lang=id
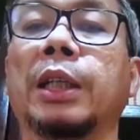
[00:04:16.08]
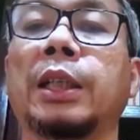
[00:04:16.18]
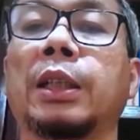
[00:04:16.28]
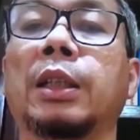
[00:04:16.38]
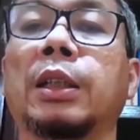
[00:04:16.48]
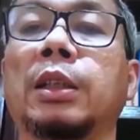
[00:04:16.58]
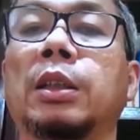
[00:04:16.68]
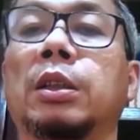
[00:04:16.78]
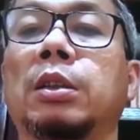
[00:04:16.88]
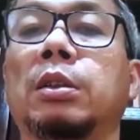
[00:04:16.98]
menjadi
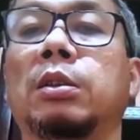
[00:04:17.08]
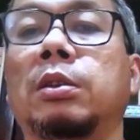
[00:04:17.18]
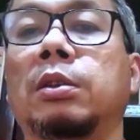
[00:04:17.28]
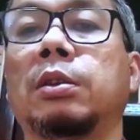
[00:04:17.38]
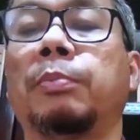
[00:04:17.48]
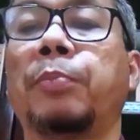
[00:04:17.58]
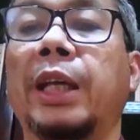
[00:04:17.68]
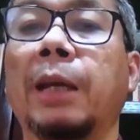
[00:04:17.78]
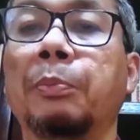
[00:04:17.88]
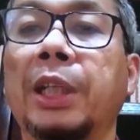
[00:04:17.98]

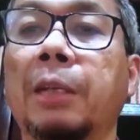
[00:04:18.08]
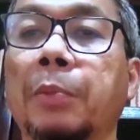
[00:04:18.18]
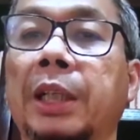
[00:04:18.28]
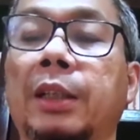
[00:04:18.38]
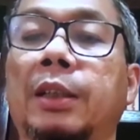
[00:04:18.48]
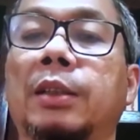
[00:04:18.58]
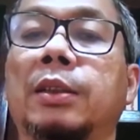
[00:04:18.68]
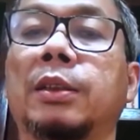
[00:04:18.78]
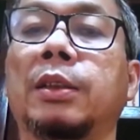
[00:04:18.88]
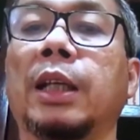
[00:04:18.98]

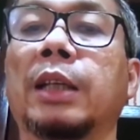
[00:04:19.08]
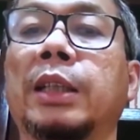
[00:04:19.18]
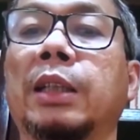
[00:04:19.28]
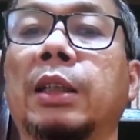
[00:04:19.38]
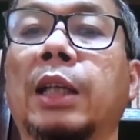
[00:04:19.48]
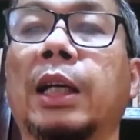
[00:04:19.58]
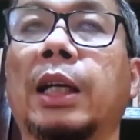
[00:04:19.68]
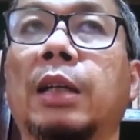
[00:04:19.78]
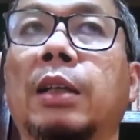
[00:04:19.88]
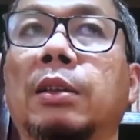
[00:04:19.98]
epidemi. Ya,
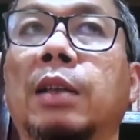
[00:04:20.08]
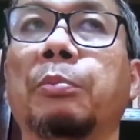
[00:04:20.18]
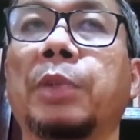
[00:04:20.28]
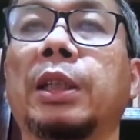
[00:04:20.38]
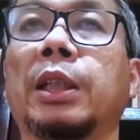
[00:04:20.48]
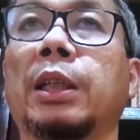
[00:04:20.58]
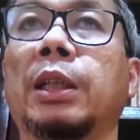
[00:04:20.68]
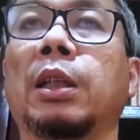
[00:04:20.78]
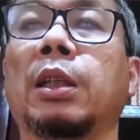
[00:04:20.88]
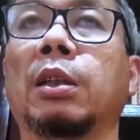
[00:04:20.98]
kita kami
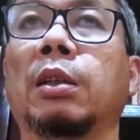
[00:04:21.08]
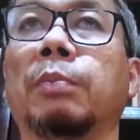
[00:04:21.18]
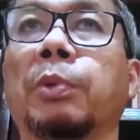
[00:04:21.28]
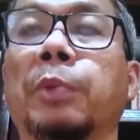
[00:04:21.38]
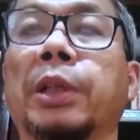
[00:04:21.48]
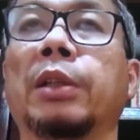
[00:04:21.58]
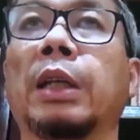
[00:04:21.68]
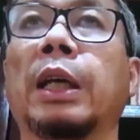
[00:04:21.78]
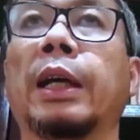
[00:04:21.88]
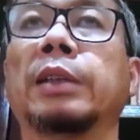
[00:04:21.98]
di e,
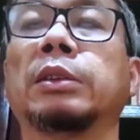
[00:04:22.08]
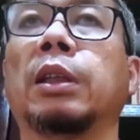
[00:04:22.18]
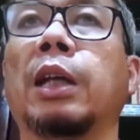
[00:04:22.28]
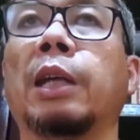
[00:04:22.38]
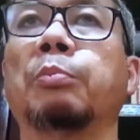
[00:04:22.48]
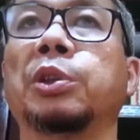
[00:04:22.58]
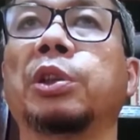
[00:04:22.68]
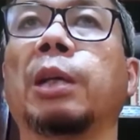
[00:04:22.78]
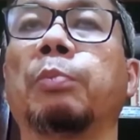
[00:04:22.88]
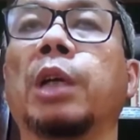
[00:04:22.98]
pemerintahan
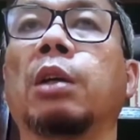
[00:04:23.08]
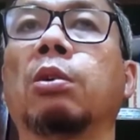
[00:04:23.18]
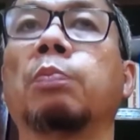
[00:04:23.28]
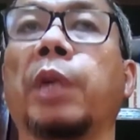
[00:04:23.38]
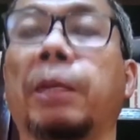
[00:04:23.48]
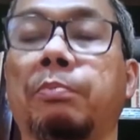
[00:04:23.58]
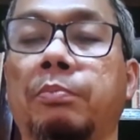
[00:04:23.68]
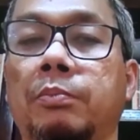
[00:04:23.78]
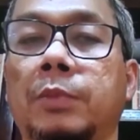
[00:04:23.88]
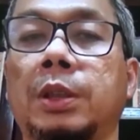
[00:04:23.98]
sedang menyiapkan
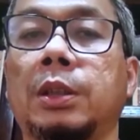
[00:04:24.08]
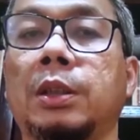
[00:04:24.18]
roadmap